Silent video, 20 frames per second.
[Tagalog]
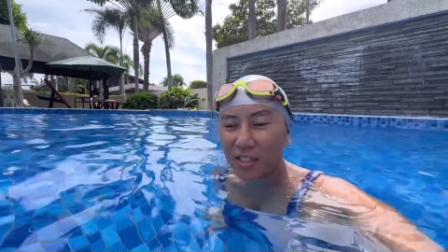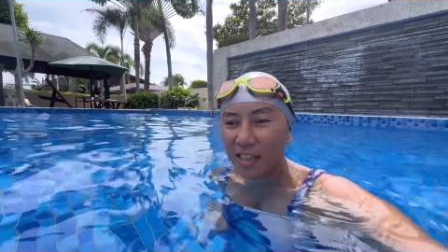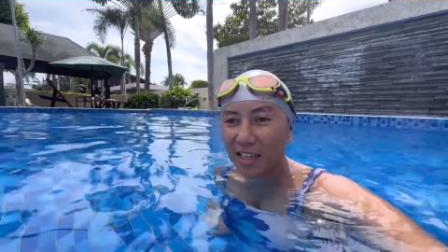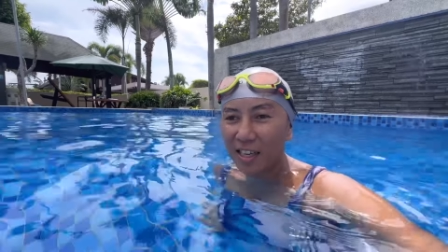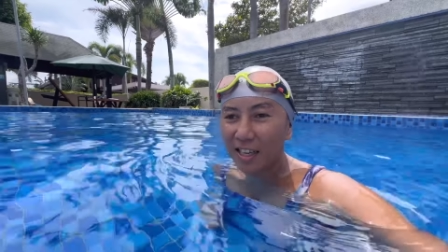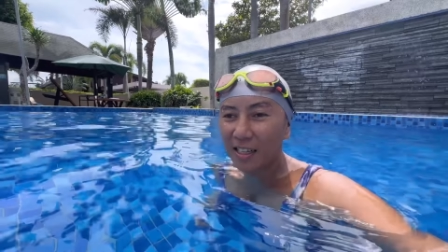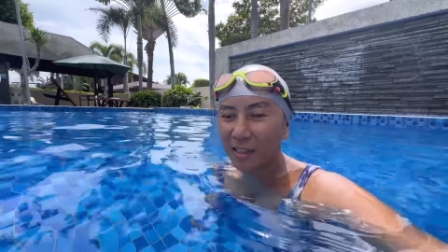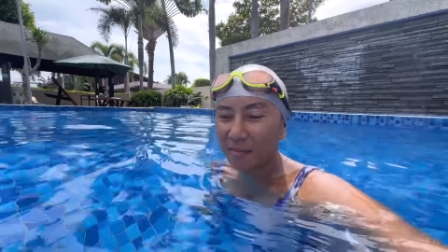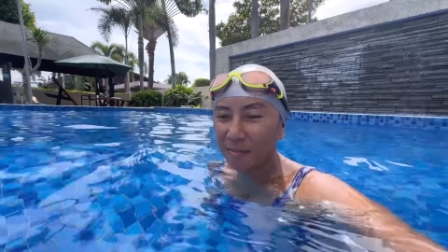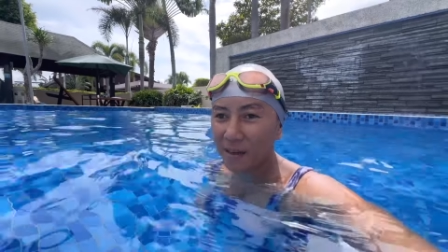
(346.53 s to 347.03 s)
si
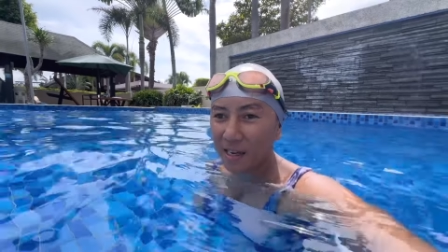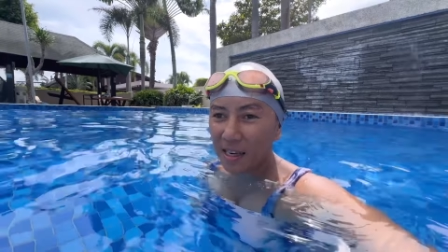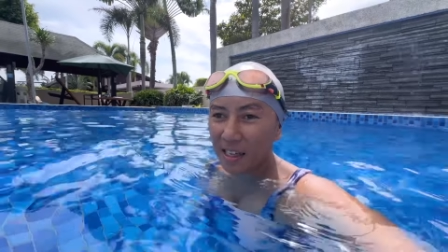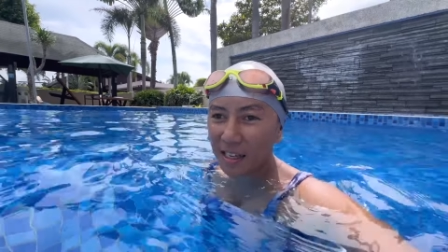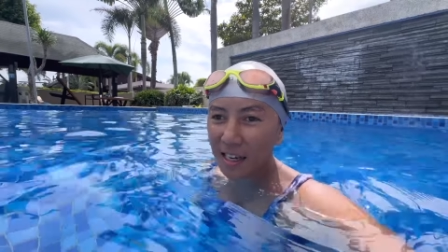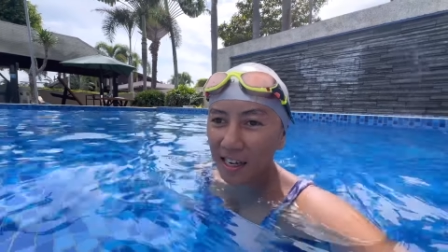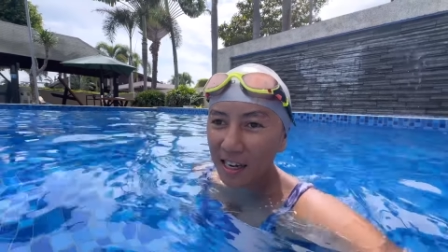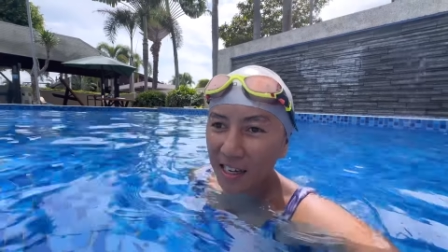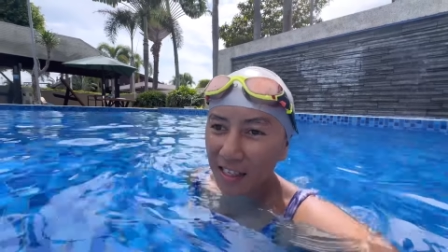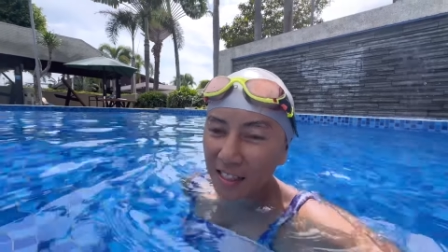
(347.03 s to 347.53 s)
Calvi
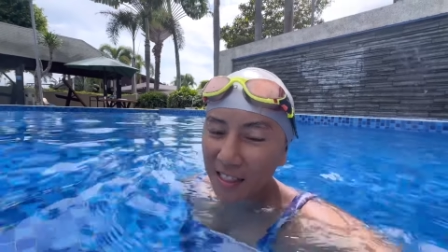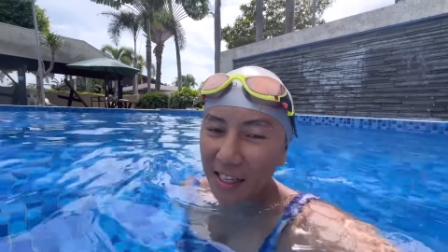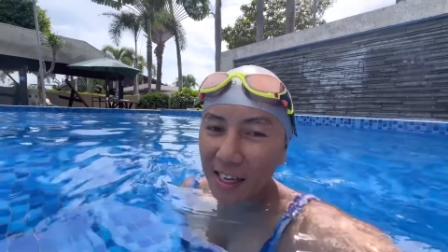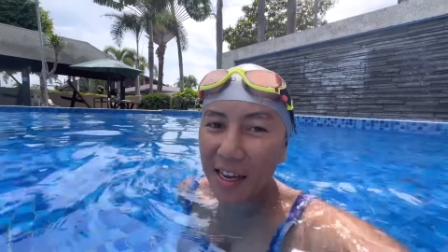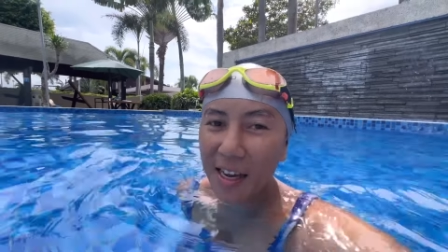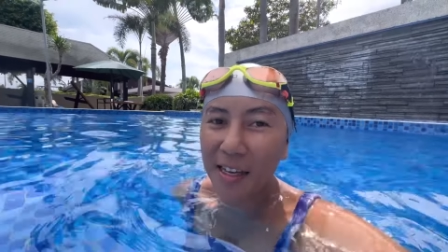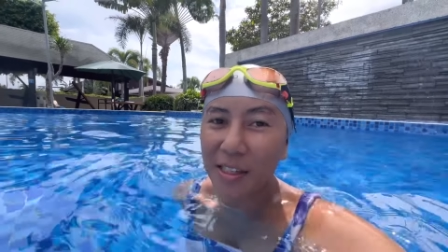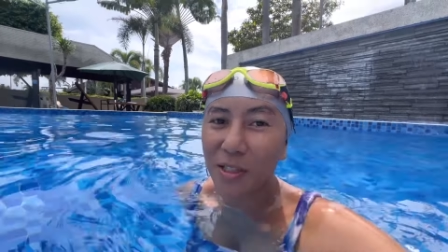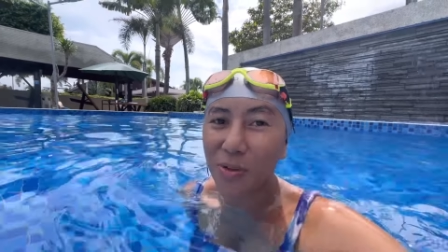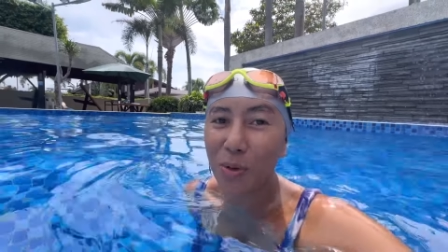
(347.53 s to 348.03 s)
ng
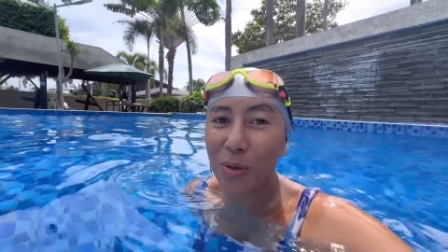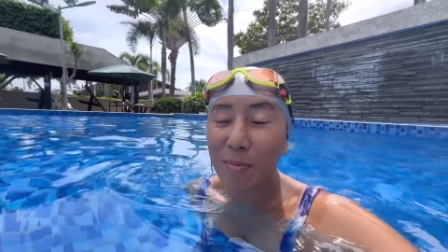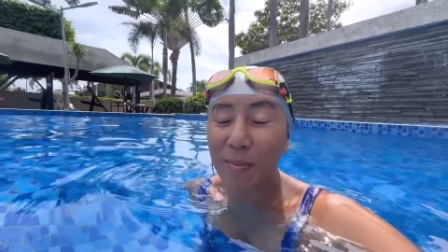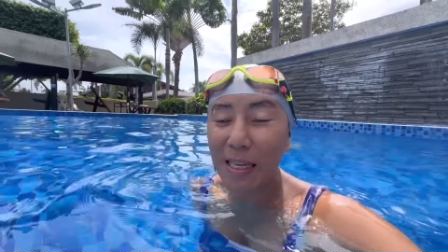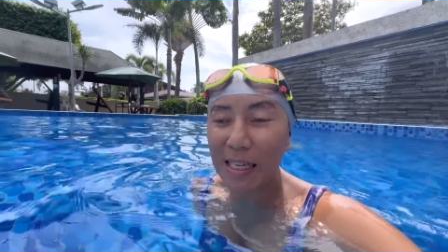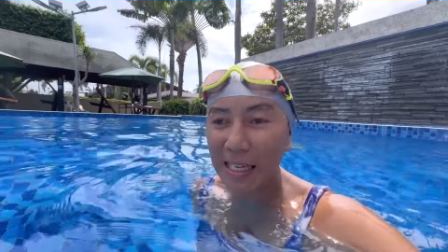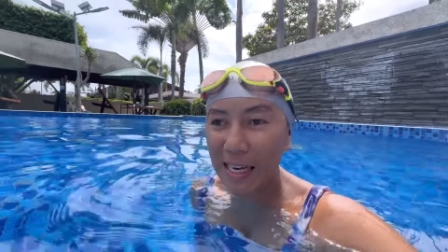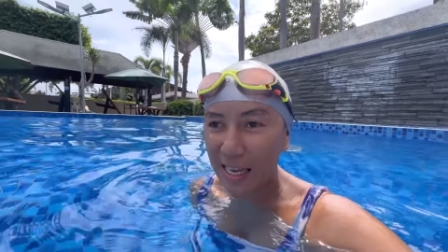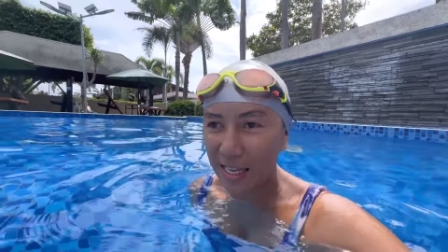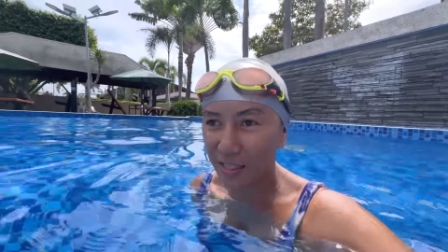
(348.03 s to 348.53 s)
kanyang
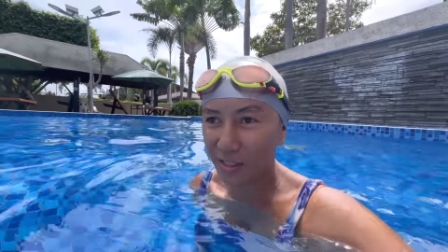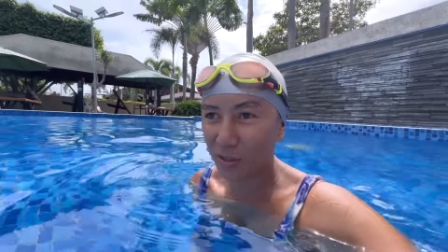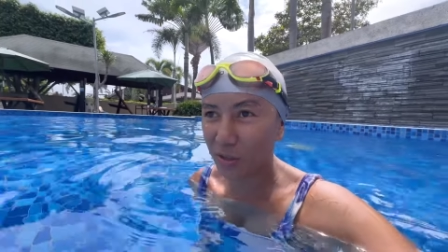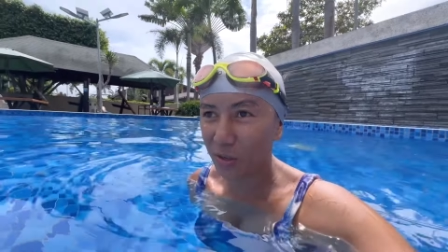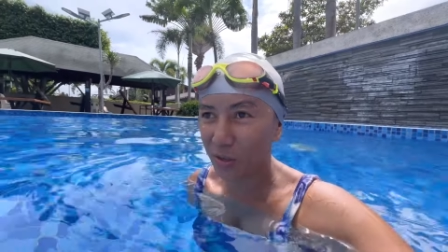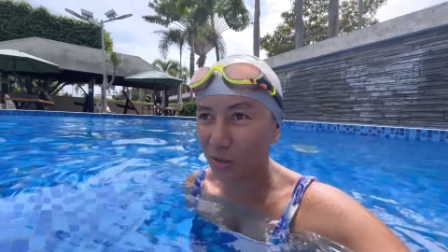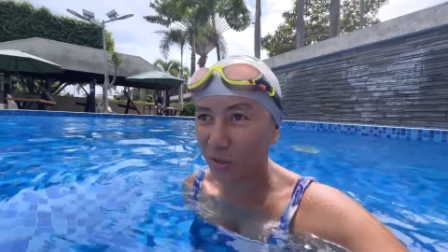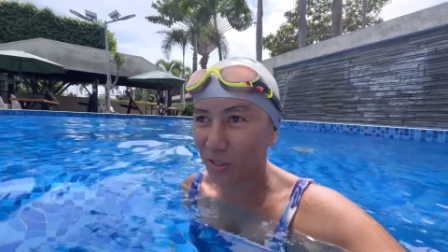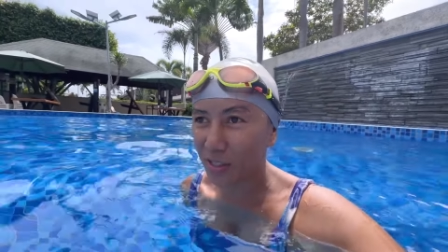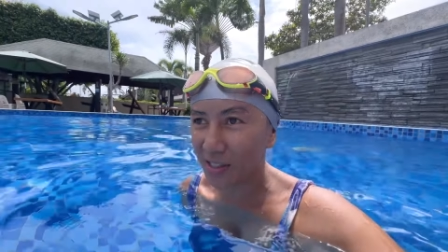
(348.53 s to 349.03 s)
swimming
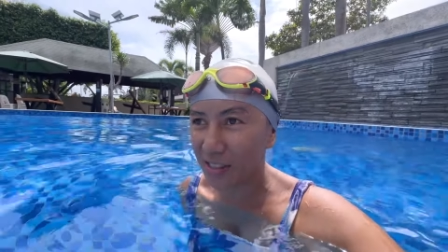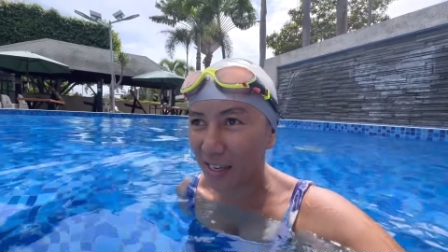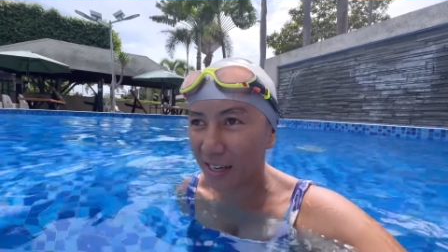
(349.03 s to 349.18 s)
lessons.